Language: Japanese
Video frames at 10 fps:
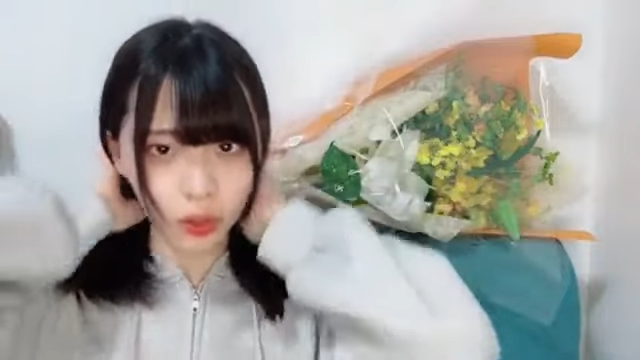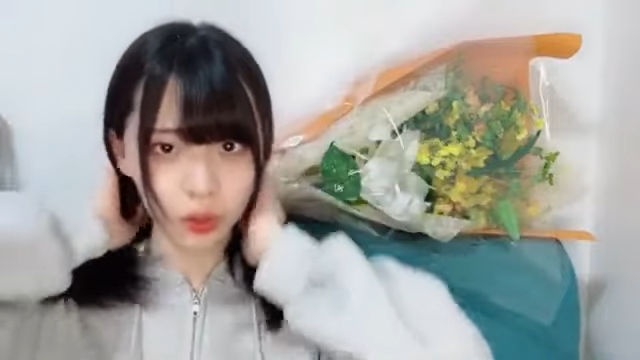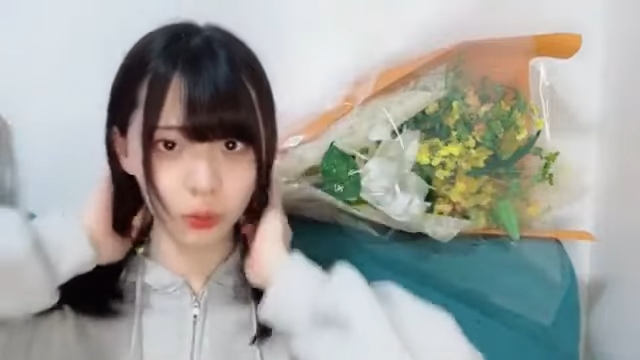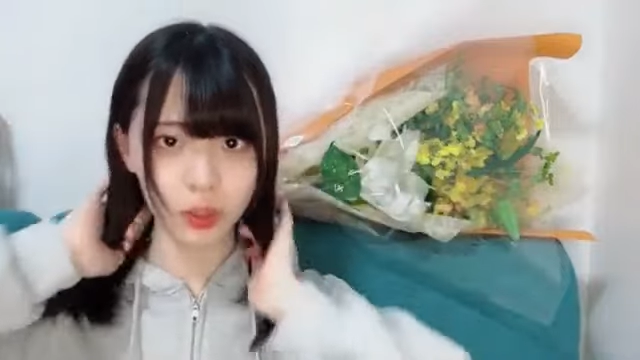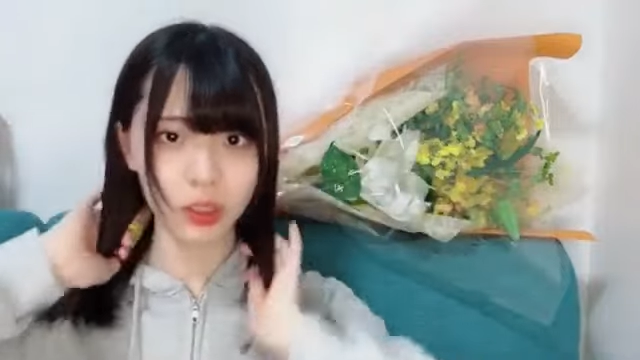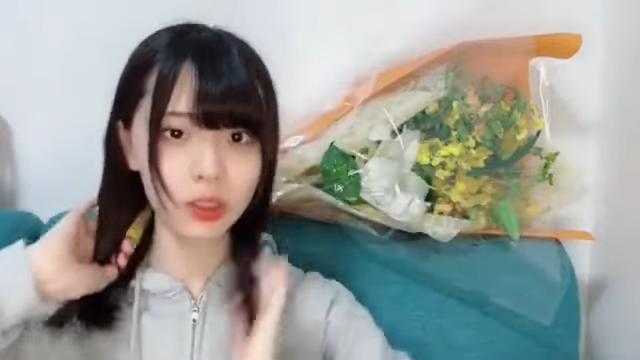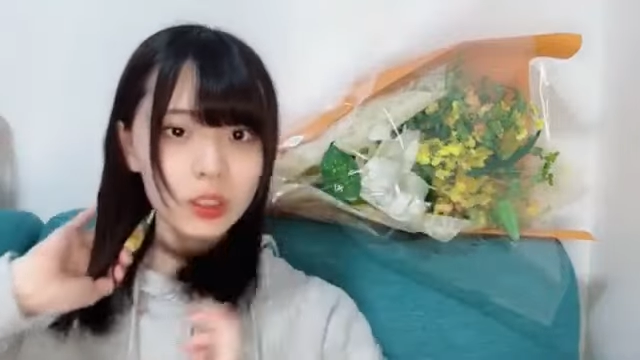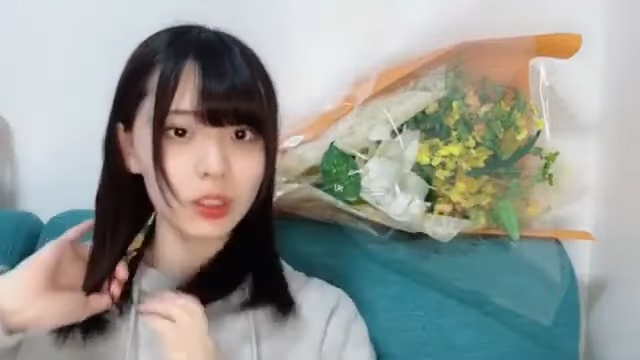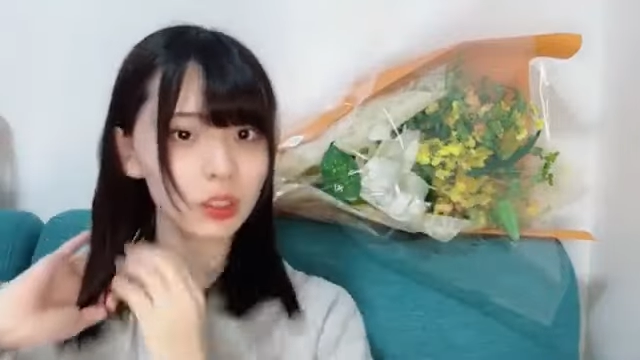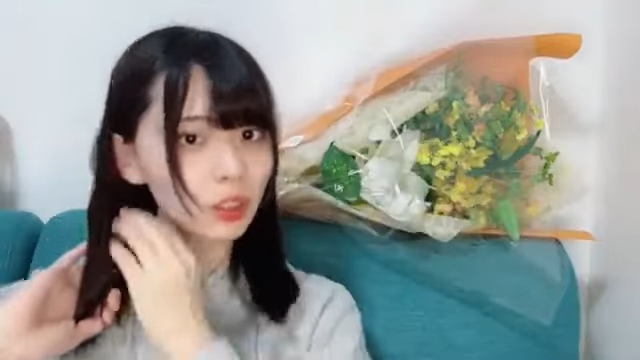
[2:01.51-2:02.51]
見るとめっちゃ
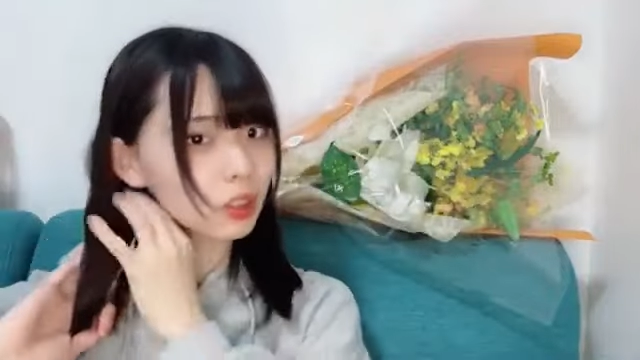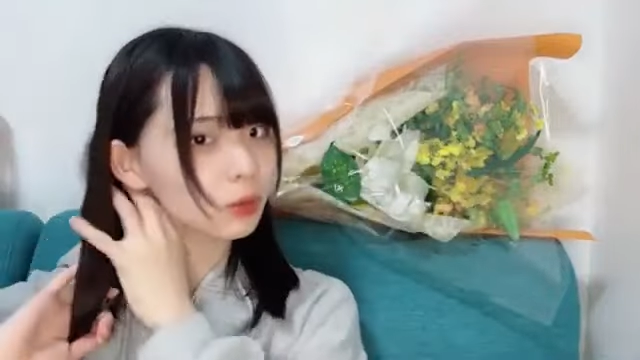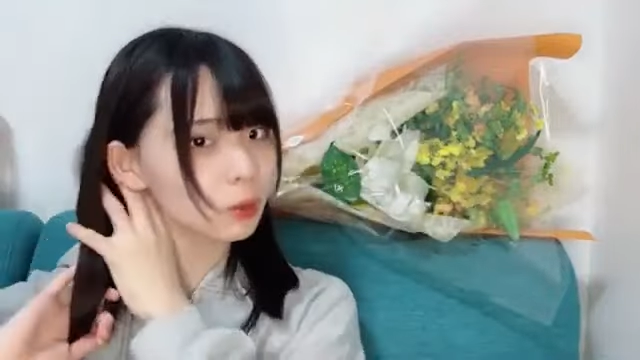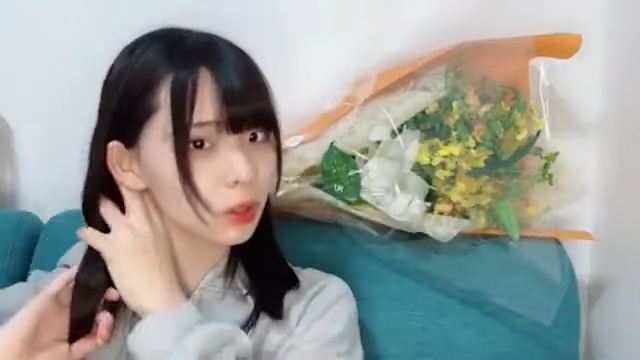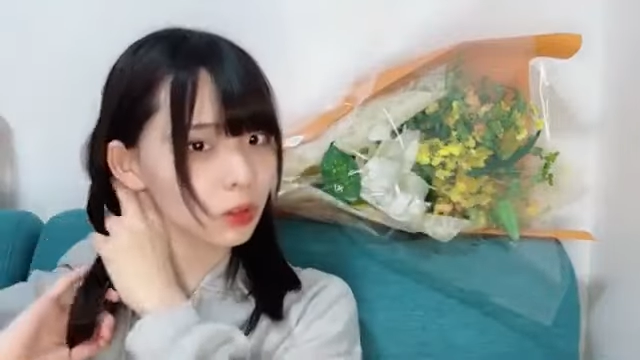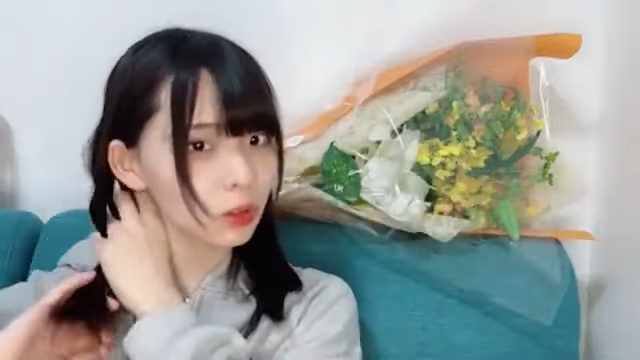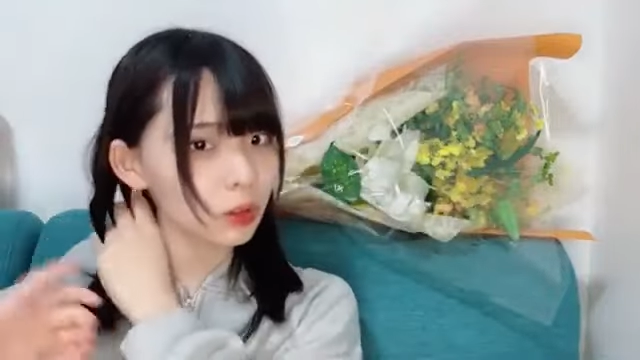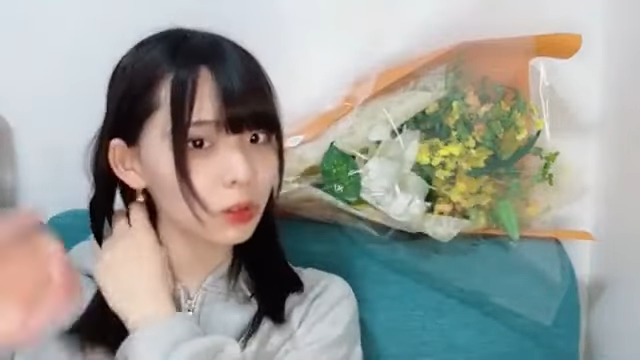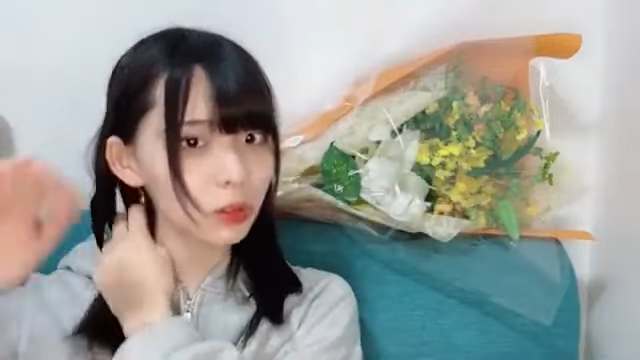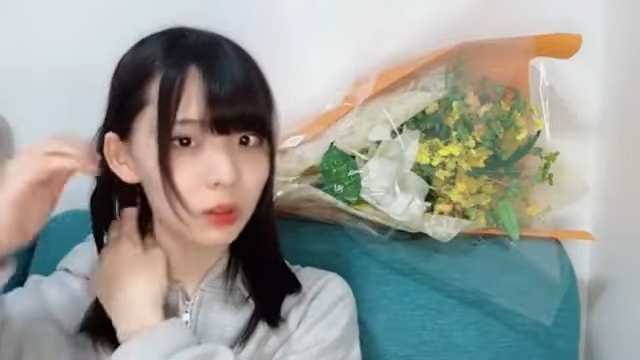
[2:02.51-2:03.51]
確かに長く見えるけ
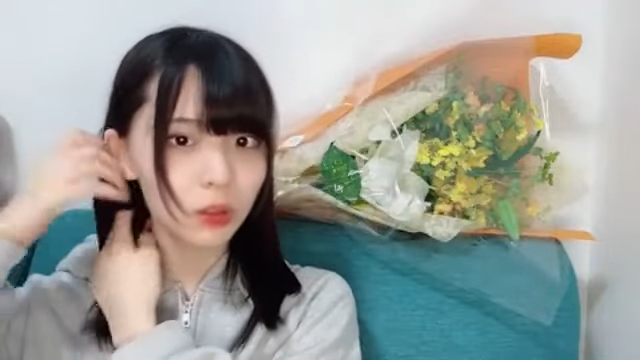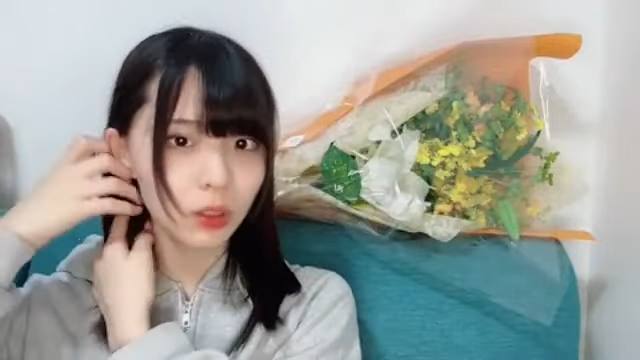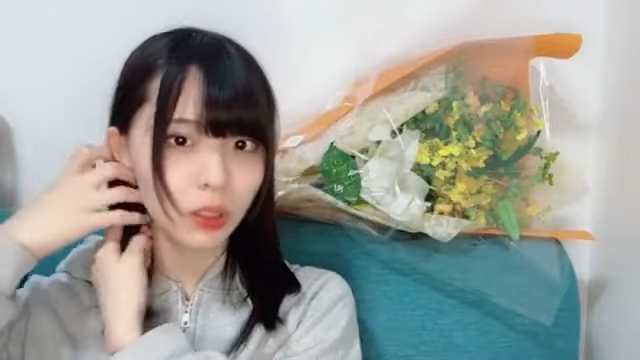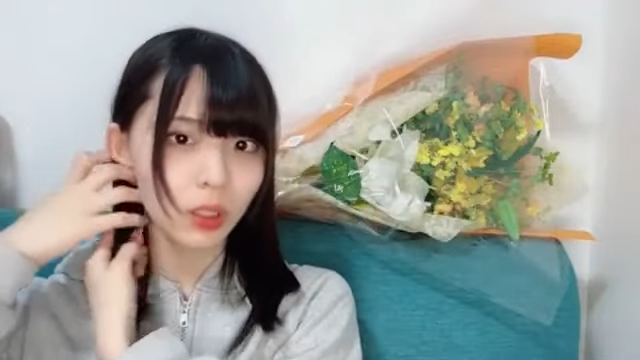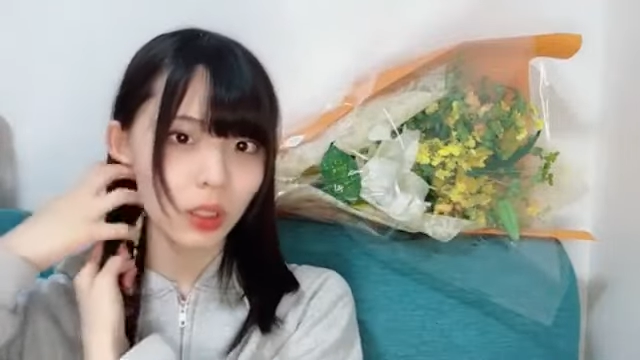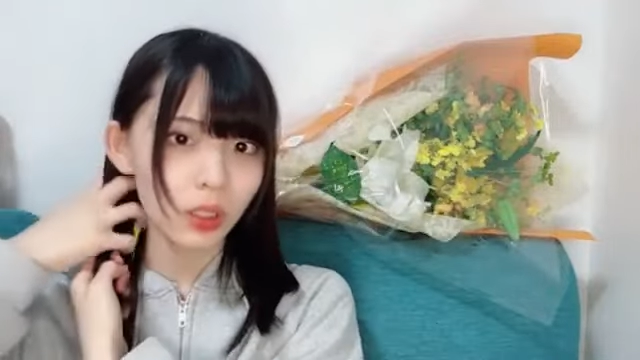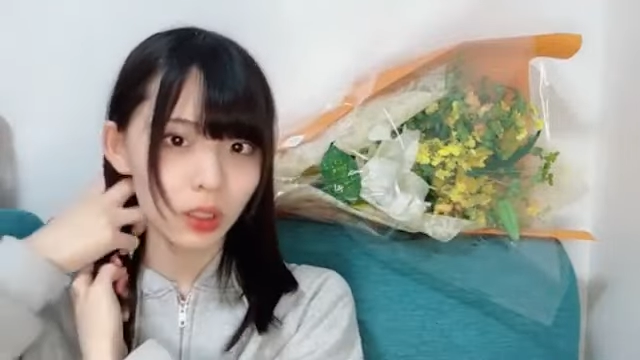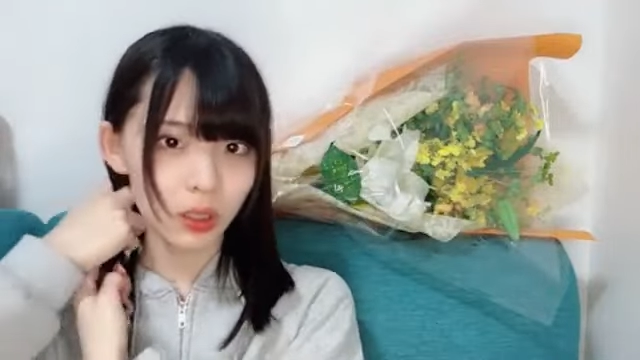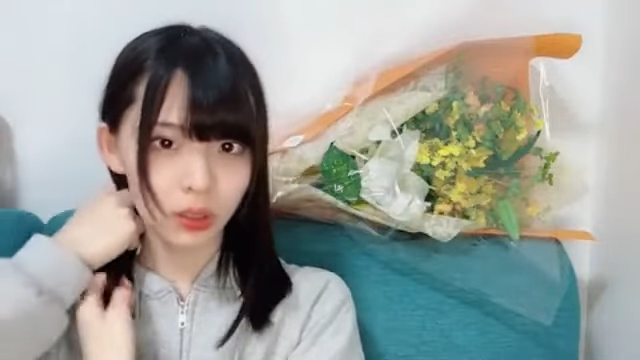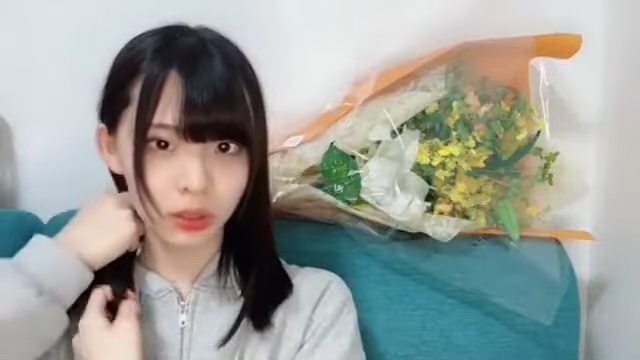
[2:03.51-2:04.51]

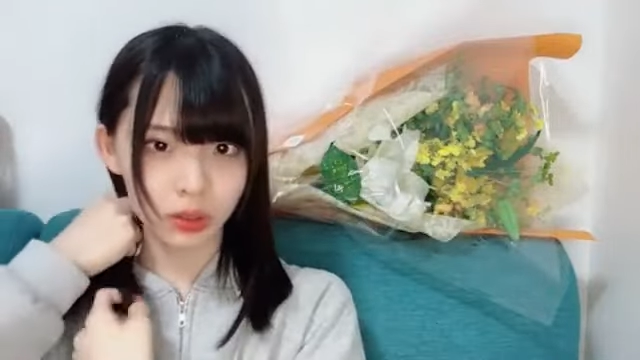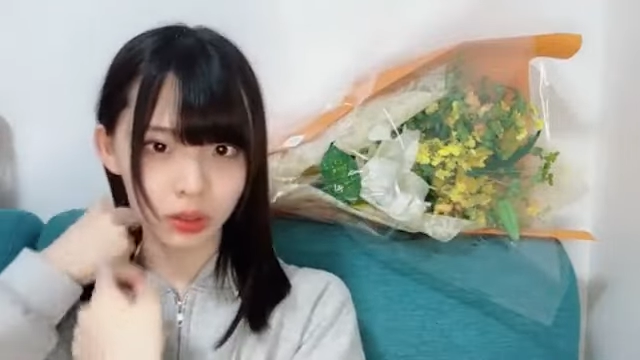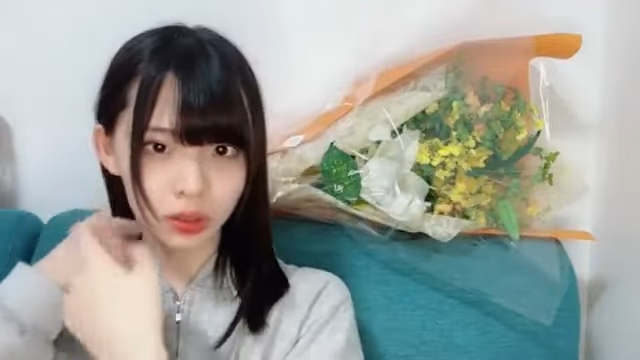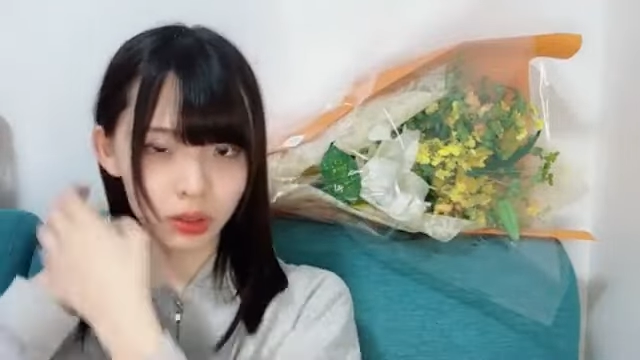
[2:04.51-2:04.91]
ど